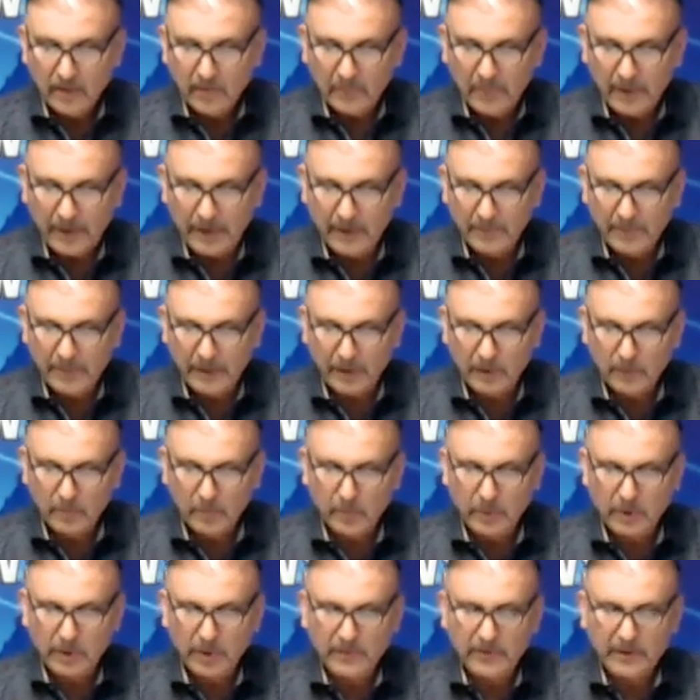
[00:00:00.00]
पार्लिमानी
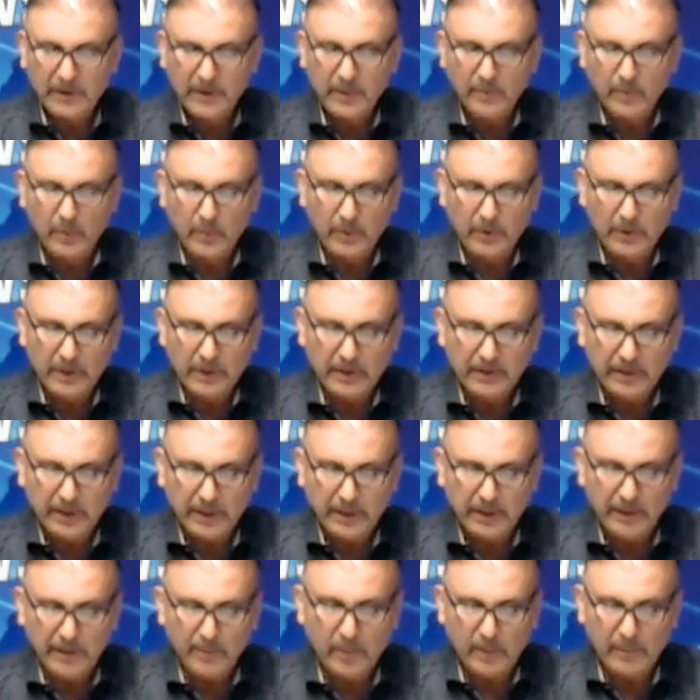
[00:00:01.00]
अमूर के वजीर ममलकत
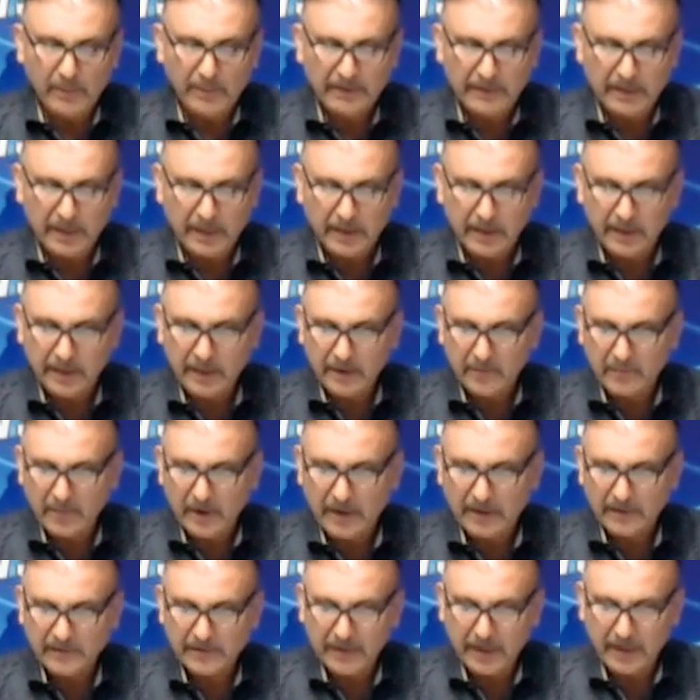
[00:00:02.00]
अली मोहम्मद खान ने
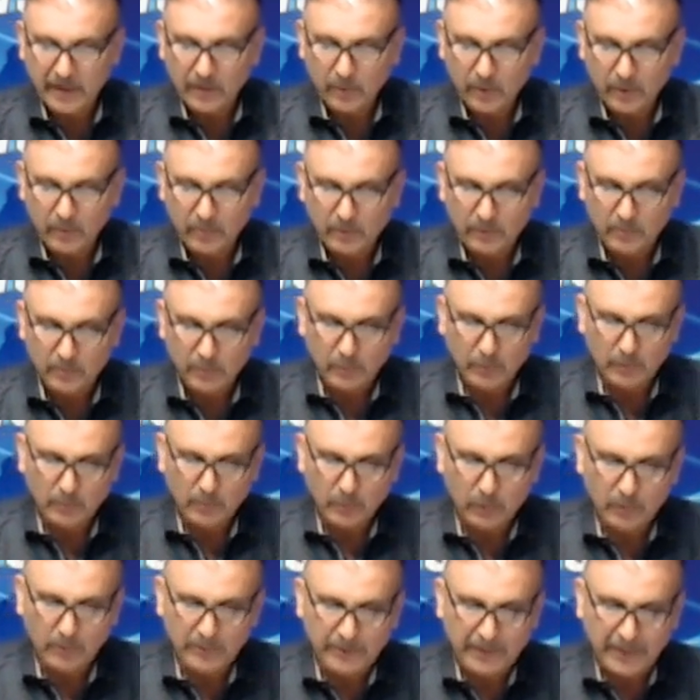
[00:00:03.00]
पाकिस्तान को एक मजबूत
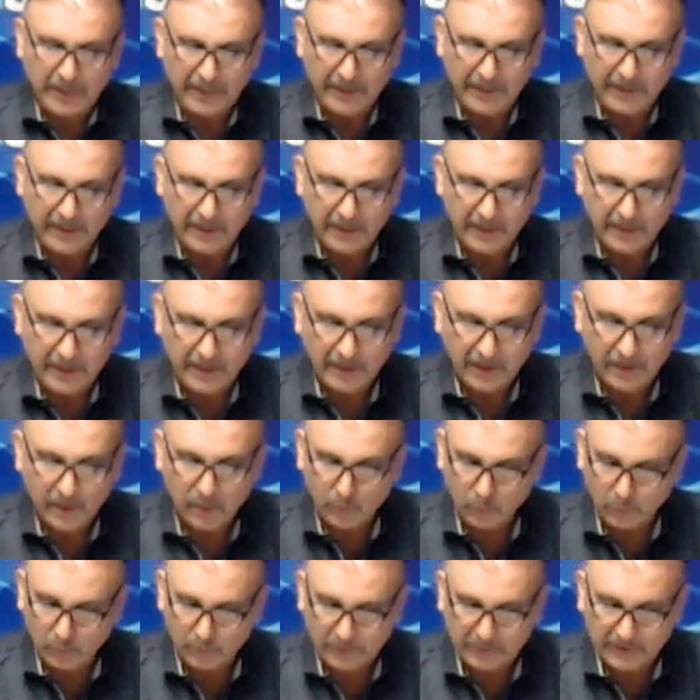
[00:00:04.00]
मुल्क बनाने के
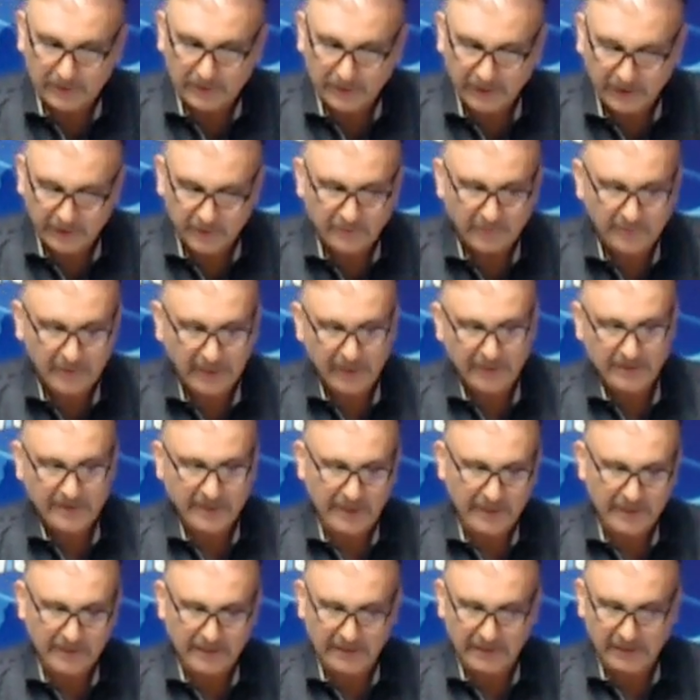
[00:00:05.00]
हुकूमती अज़म का
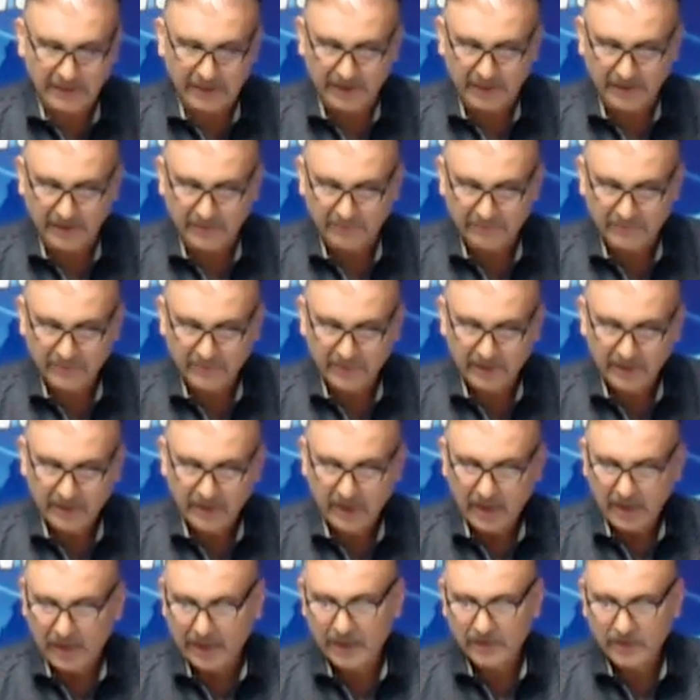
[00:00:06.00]
इजहार किया है
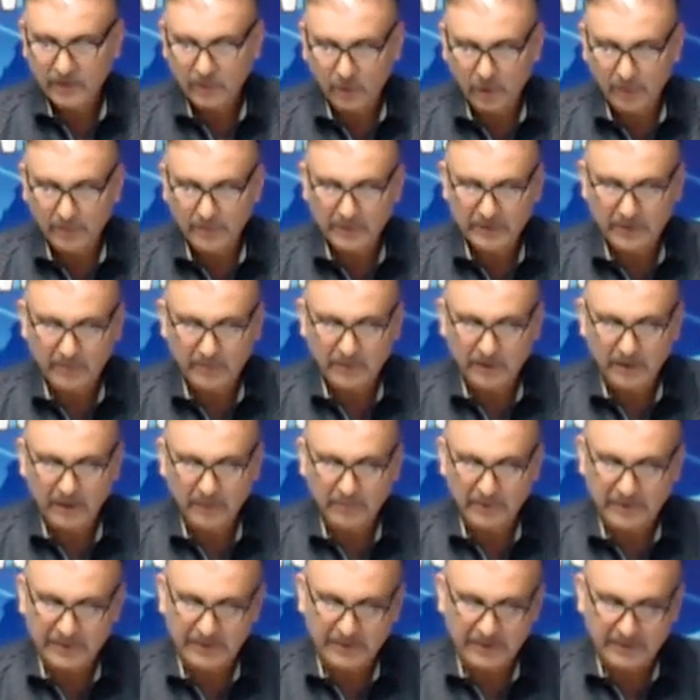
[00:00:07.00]
आज कौमी असम्बली के
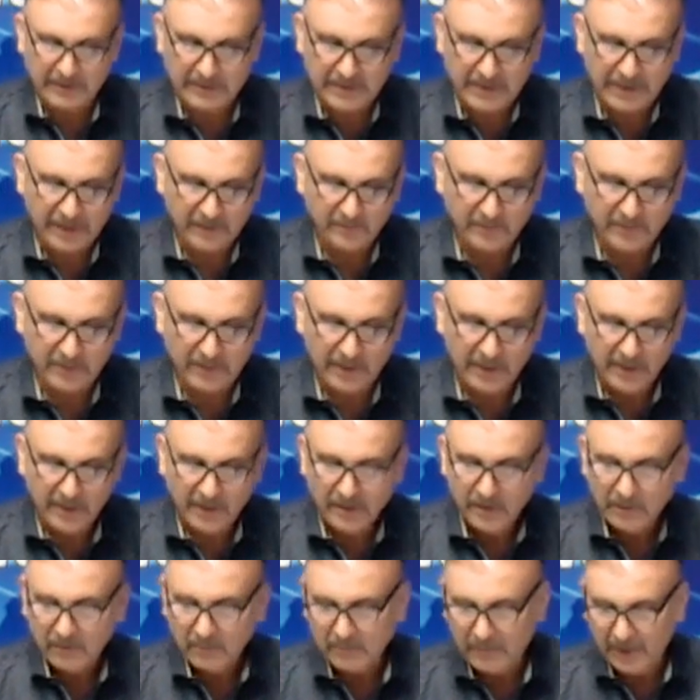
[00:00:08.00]
बजट इजलास में
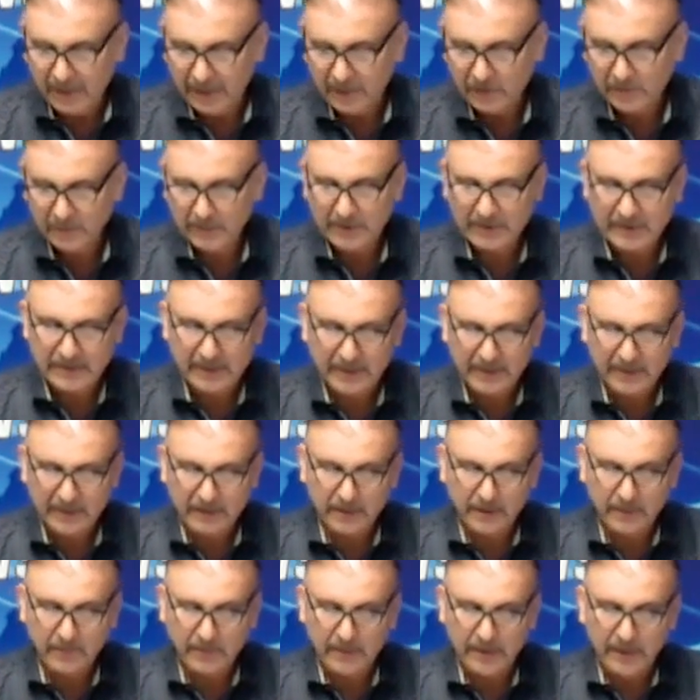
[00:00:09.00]
बहस में हिस्सा
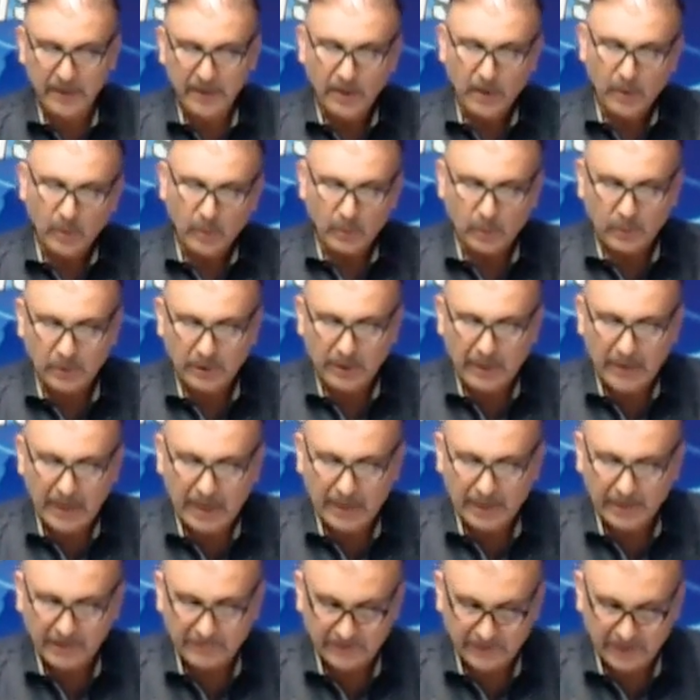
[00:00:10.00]
लेते हुए उन्होंने
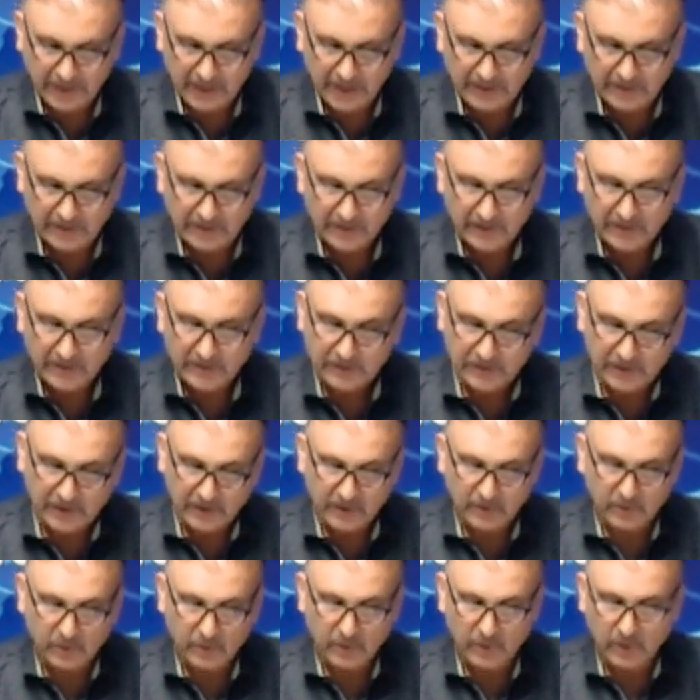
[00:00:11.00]
कहा कि ज़रात
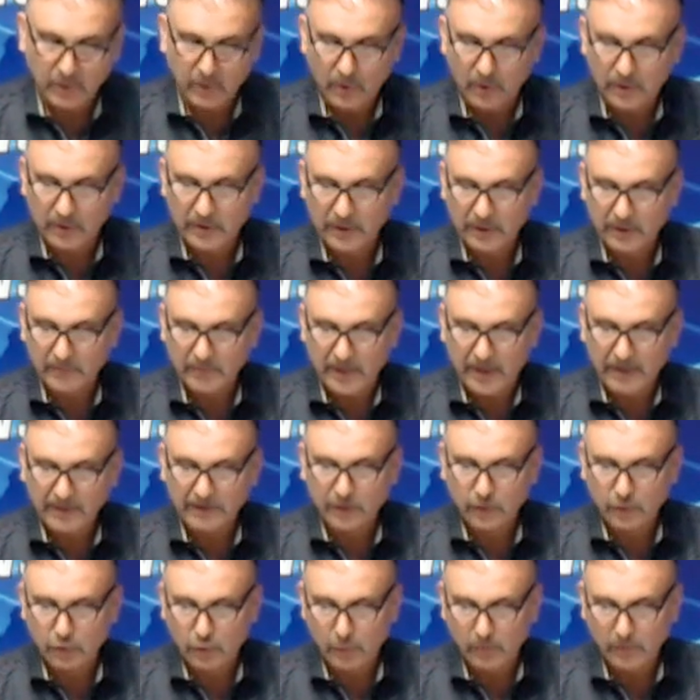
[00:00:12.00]
सनतों और ख़दमात
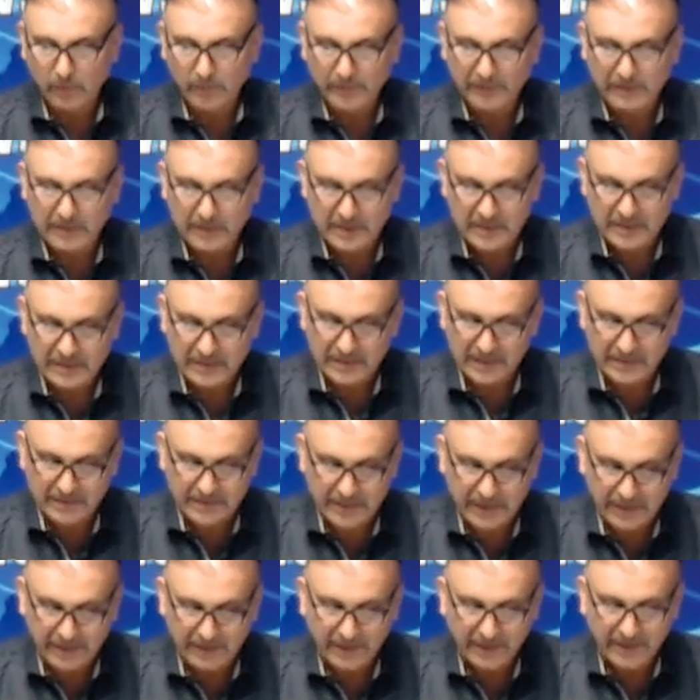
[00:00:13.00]
के शोबों में तरक्की के
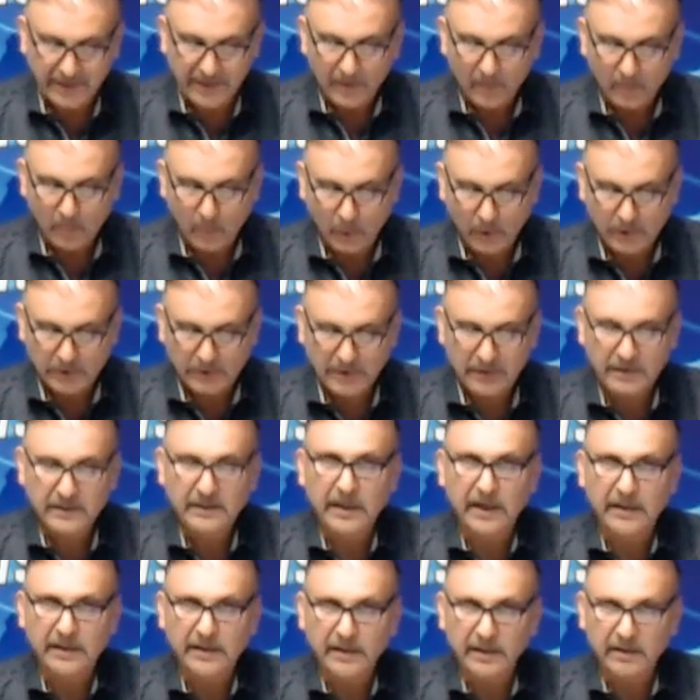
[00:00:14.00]
साथ मुआशी
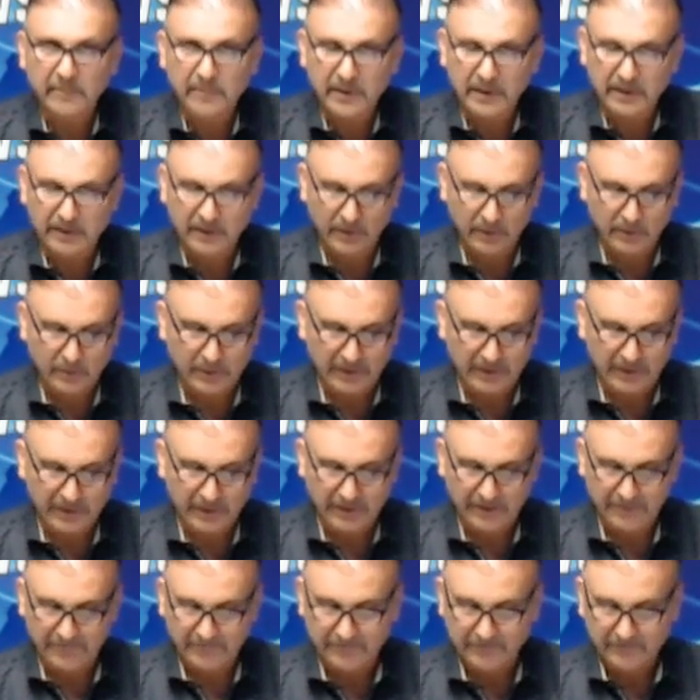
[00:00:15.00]
अशारे बेहतर हो रहे
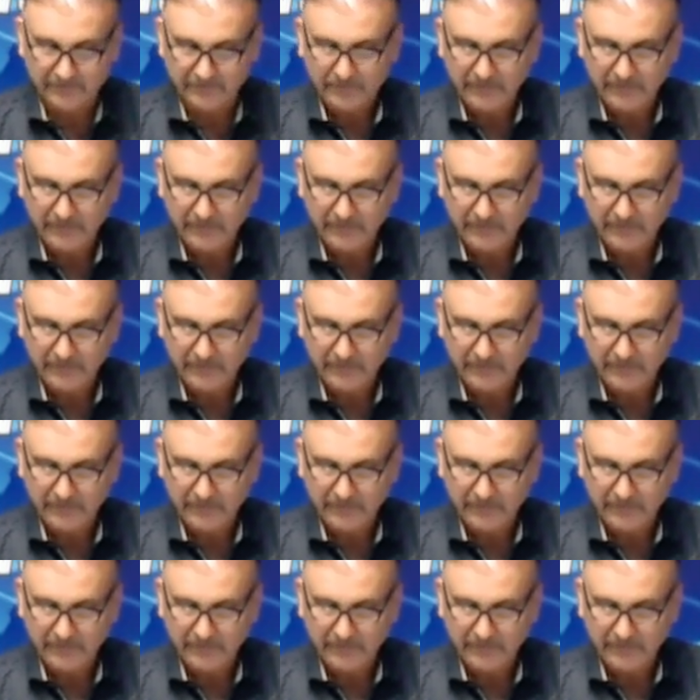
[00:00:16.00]
हैं